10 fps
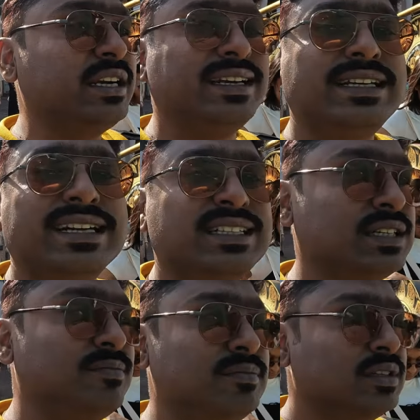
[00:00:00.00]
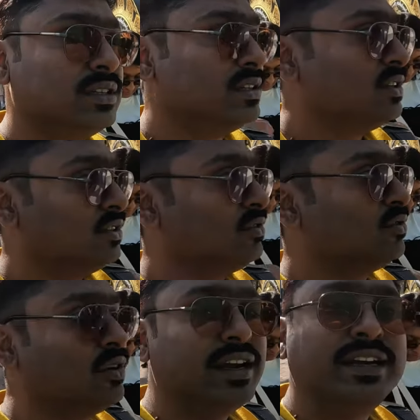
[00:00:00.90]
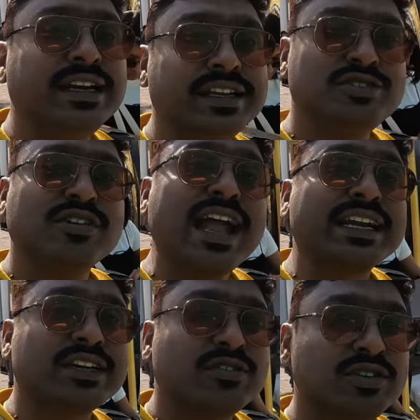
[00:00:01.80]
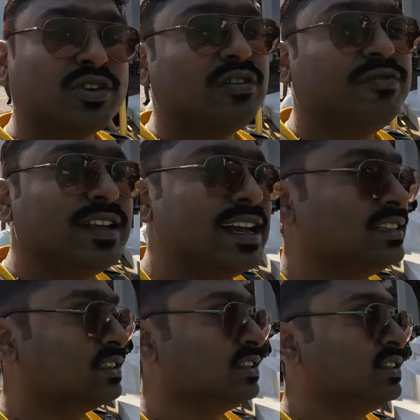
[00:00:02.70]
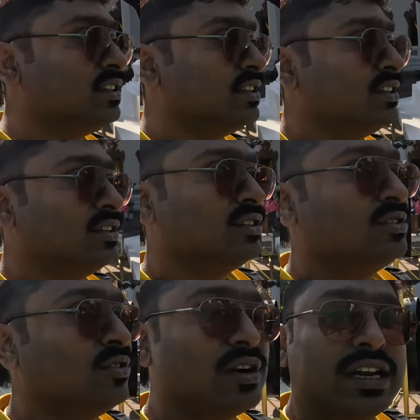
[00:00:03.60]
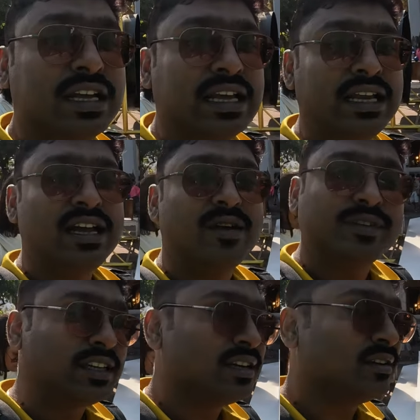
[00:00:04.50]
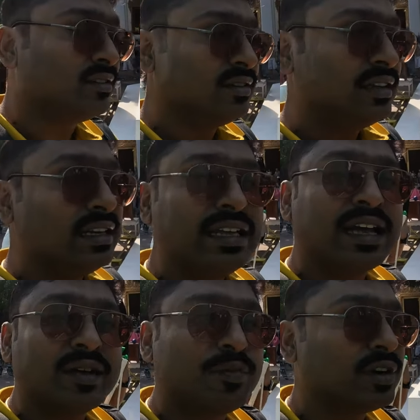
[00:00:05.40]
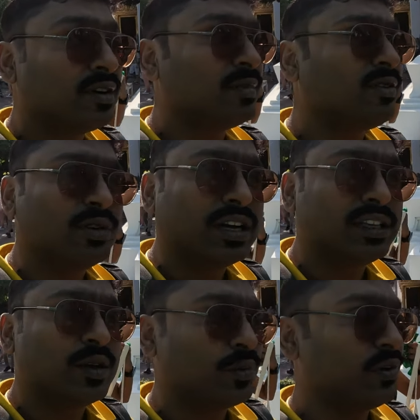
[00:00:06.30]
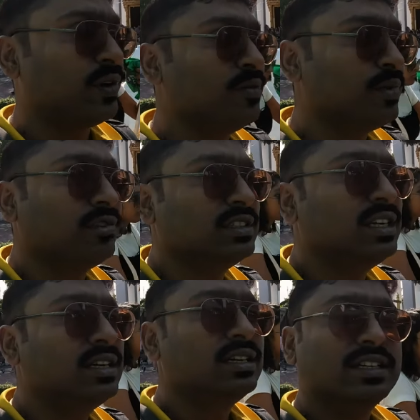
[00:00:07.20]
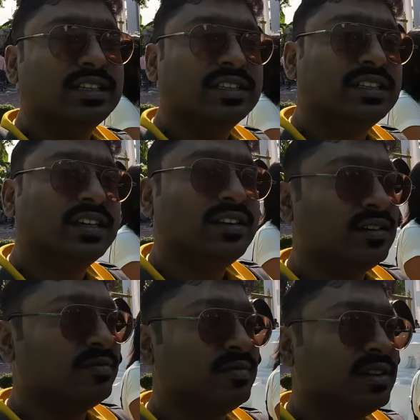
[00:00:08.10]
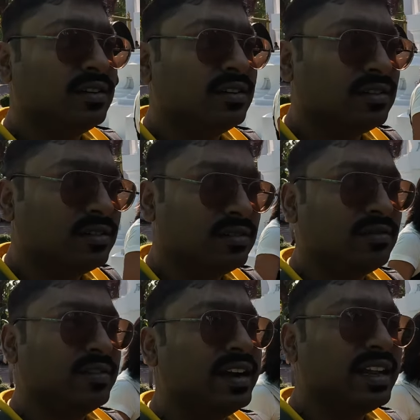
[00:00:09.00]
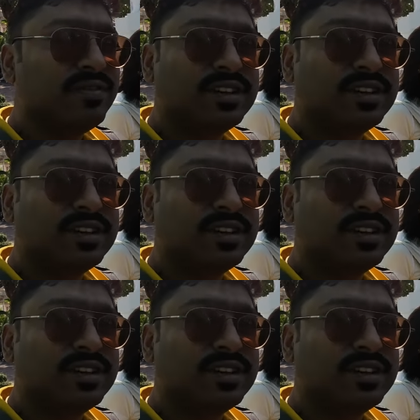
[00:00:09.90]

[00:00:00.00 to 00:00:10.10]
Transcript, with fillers: টিকিট কেটেছিলাম তো এই টিকিটের সঙ্গে একটা করে জল ফ্রি আছে তো ওখানে গেলে আমাদের দিল্লি এয়ারপোর্টে বা কলকাতা এয়ারপোর্টে এখন পাওয়া যায় যে ভেন্ডিং